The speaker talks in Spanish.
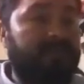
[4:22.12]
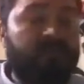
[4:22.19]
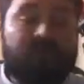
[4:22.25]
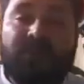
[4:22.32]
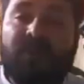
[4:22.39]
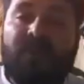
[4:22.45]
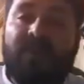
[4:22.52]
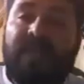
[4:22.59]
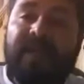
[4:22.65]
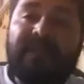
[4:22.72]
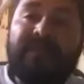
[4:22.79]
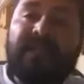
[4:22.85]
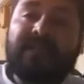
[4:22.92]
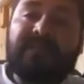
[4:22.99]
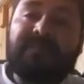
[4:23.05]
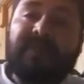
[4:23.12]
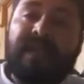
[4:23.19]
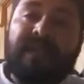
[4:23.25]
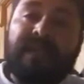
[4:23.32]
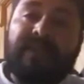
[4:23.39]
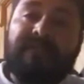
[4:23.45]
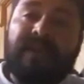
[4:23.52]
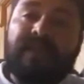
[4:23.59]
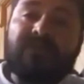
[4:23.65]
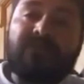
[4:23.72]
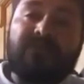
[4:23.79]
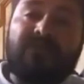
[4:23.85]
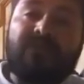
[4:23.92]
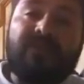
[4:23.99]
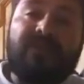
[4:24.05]
tus problemas, para llevar
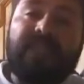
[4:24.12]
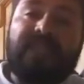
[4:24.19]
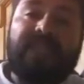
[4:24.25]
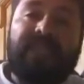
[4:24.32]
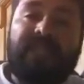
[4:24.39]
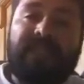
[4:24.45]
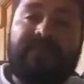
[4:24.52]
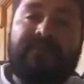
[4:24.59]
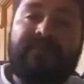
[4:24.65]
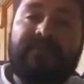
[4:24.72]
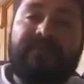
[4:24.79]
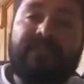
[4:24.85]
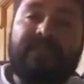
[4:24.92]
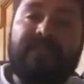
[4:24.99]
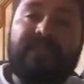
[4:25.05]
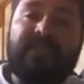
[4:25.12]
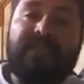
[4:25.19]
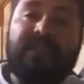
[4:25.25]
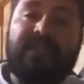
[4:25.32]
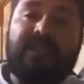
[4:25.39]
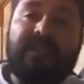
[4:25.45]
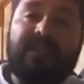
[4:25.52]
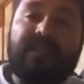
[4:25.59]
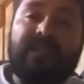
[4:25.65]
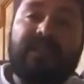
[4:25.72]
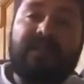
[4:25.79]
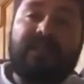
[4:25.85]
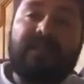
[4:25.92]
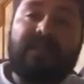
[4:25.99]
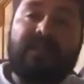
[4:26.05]
todo de ti dice,
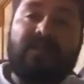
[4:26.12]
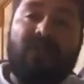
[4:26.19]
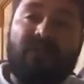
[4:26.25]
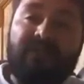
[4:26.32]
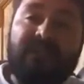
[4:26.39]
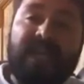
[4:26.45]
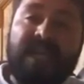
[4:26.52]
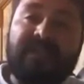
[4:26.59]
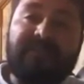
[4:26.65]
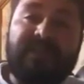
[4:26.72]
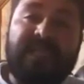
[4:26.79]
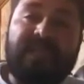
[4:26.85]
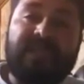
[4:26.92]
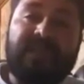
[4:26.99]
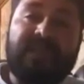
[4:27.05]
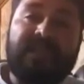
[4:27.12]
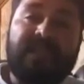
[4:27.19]
confía en mí,